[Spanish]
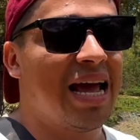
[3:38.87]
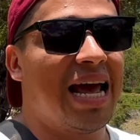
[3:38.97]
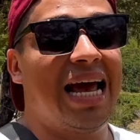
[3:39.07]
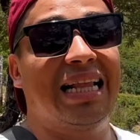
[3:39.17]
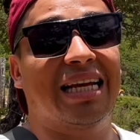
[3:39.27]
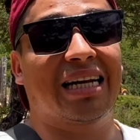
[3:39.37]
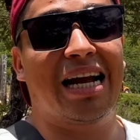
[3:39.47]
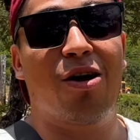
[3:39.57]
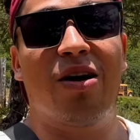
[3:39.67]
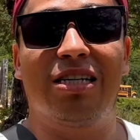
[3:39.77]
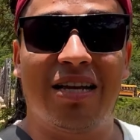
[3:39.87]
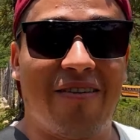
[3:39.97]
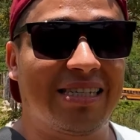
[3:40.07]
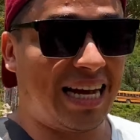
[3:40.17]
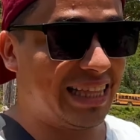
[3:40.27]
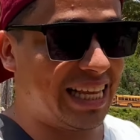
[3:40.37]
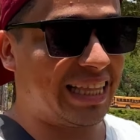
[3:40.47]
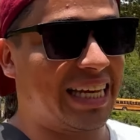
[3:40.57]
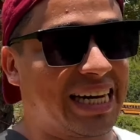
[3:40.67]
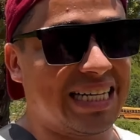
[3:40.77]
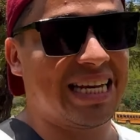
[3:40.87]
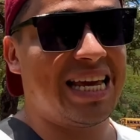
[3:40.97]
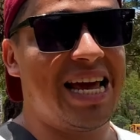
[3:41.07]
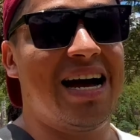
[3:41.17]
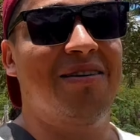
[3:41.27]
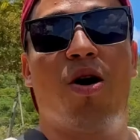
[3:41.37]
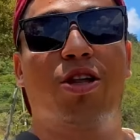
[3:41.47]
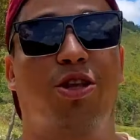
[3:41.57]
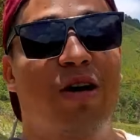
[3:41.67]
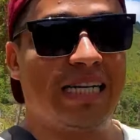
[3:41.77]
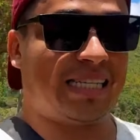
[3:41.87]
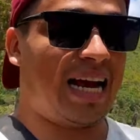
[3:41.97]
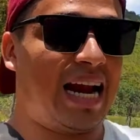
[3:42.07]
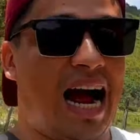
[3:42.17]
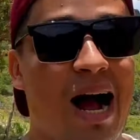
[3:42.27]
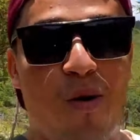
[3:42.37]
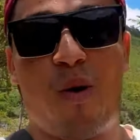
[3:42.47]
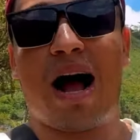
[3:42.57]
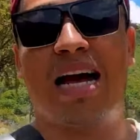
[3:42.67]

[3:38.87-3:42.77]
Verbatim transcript: el terreno es de bastante terracería, otro es traer agua